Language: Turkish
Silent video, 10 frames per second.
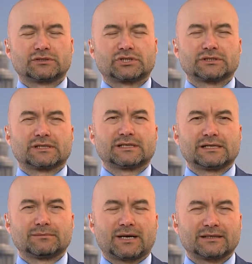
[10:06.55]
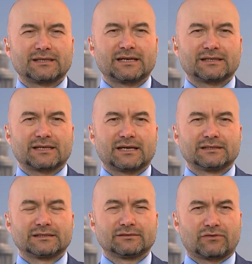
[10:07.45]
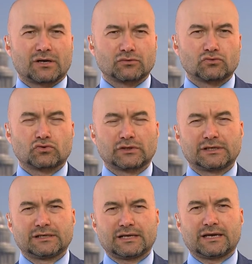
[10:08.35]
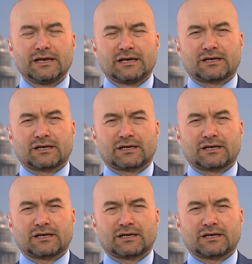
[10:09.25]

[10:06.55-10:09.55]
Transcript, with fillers: dışında diyelim aday adayları var güçleriyle